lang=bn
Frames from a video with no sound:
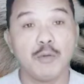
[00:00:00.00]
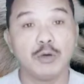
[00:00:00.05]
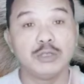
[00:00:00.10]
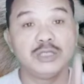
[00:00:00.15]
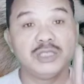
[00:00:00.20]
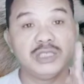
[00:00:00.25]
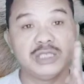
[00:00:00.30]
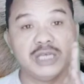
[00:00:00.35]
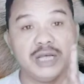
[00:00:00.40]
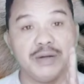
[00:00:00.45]
নাম
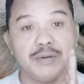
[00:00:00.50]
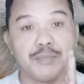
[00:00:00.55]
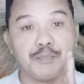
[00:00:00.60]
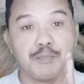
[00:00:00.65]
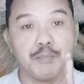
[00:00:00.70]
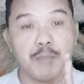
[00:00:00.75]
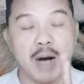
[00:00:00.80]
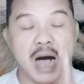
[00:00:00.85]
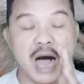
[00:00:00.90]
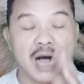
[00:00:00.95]
হচ্ছে
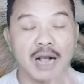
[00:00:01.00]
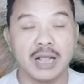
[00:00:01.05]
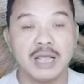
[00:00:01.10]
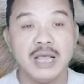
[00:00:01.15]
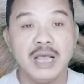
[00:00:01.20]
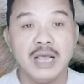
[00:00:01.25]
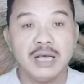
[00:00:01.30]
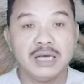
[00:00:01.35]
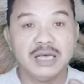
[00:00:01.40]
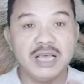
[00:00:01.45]
বাঘ
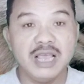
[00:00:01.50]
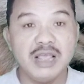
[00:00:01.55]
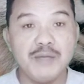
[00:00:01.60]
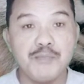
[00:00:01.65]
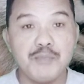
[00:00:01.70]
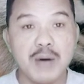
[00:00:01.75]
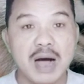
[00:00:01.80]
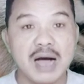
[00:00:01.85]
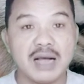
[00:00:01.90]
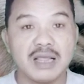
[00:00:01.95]
এই
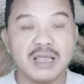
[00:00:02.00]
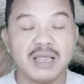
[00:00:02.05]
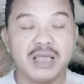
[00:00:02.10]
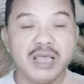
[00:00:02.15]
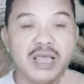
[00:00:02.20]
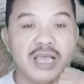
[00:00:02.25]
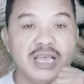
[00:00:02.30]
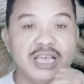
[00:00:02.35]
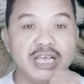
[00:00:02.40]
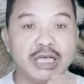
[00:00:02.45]

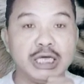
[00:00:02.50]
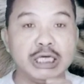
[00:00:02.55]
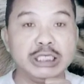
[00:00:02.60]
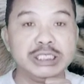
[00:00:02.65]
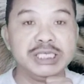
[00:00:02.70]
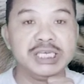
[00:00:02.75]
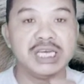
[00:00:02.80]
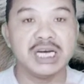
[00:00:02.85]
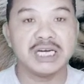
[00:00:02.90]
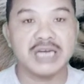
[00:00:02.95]
বাঘকে
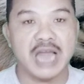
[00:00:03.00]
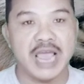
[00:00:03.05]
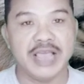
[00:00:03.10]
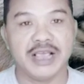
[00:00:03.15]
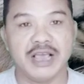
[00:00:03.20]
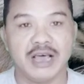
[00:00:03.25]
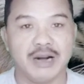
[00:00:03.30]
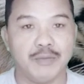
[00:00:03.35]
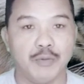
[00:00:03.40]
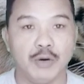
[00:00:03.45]
ইংরেজিতে
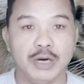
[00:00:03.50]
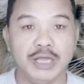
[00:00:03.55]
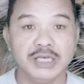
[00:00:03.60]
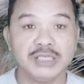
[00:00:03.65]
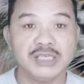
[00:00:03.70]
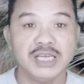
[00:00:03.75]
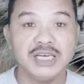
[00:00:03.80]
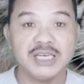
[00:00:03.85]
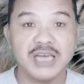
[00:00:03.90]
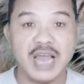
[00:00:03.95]
টাইগার বলে
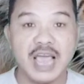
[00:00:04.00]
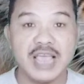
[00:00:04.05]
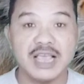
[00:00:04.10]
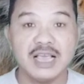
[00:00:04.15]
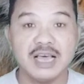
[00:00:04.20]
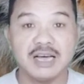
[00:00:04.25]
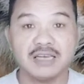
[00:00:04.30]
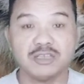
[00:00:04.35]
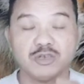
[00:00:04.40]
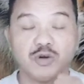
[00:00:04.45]
সেই
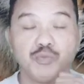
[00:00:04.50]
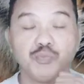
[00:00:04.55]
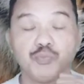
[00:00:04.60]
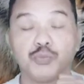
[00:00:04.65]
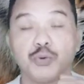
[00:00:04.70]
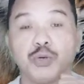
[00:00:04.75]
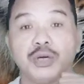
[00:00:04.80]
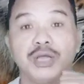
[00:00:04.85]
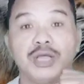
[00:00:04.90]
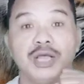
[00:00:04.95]
টাইগার
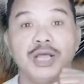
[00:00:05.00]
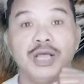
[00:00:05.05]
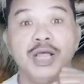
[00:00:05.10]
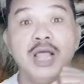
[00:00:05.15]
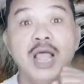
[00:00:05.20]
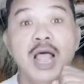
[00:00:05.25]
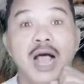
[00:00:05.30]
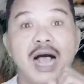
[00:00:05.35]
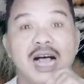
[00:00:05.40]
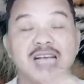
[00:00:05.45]
সম্পর্কে
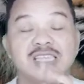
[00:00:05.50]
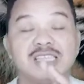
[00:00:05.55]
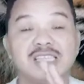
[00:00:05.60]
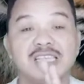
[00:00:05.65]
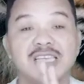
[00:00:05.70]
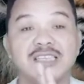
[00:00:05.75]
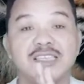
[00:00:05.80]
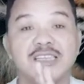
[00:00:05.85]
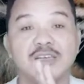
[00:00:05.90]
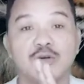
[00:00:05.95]

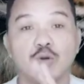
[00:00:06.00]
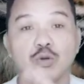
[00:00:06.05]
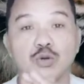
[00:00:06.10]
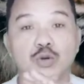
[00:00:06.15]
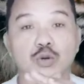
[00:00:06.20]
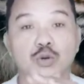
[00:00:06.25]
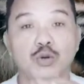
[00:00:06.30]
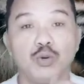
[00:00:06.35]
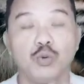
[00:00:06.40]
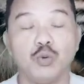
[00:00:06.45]
আজকে যে
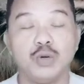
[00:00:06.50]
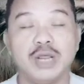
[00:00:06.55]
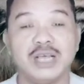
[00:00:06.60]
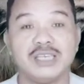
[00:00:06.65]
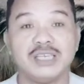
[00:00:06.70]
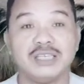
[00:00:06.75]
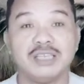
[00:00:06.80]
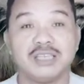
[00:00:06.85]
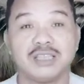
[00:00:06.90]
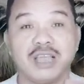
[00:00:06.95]
তথ্যগুলো উঠে
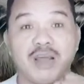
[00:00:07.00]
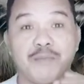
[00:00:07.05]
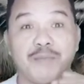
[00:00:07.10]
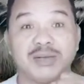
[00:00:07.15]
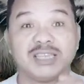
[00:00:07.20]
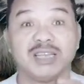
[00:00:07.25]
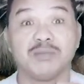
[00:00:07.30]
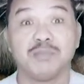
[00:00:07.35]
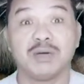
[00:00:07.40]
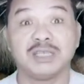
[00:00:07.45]
এসেছে তার
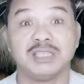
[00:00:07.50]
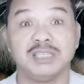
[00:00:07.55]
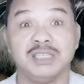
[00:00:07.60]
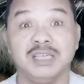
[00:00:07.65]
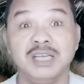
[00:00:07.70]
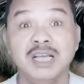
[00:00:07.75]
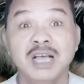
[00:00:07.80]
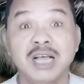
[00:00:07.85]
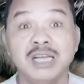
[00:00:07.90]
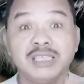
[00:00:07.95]

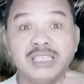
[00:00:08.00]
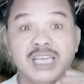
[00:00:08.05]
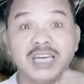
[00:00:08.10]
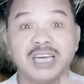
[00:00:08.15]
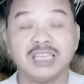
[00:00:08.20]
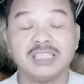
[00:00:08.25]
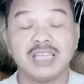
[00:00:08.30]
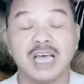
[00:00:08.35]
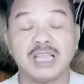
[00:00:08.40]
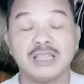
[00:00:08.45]
পাশাপাশি
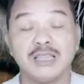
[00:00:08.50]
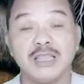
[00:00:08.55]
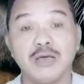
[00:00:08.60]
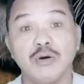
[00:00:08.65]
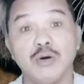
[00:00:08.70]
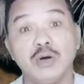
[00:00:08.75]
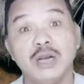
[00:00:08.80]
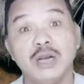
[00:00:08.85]
সেটা জানতে